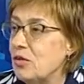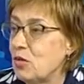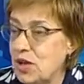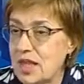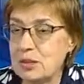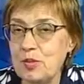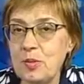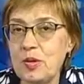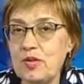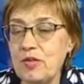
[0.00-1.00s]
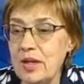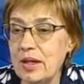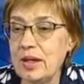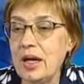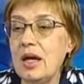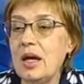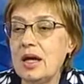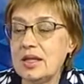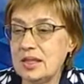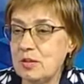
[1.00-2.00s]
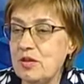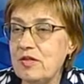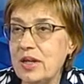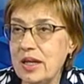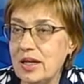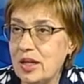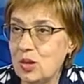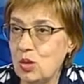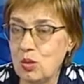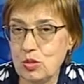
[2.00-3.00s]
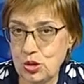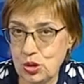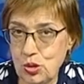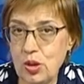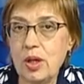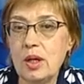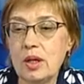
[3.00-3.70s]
У нас мы привыкли, забывая о том, что